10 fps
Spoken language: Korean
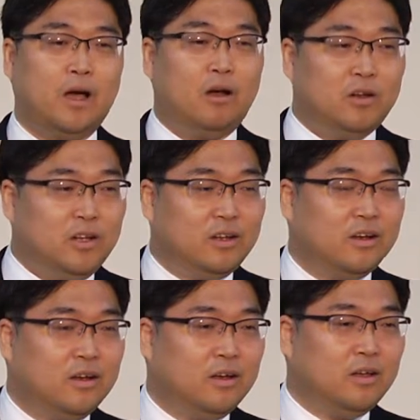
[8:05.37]
아니
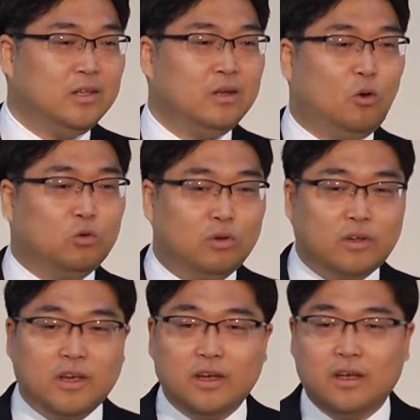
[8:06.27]

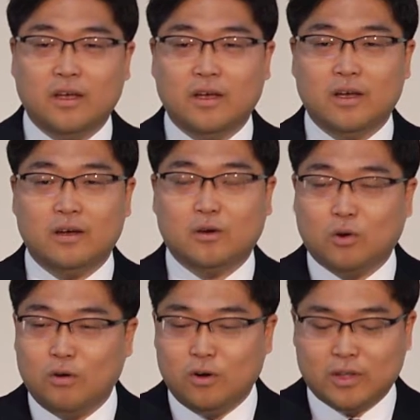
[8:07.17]
어떻게
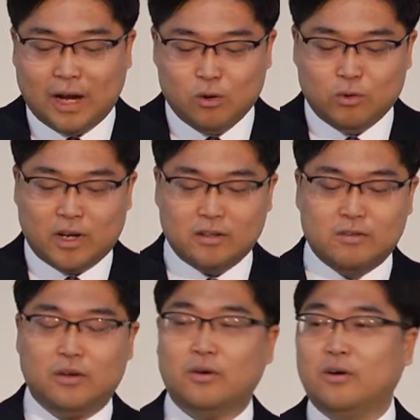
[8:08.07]
그런 걸 달고
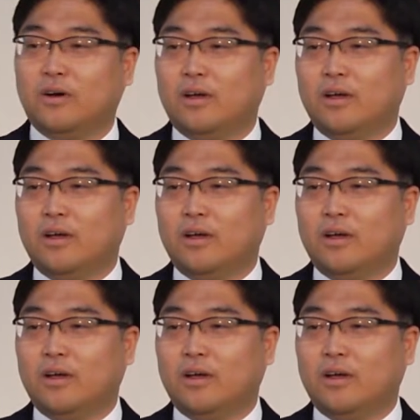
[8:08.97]
다니세요?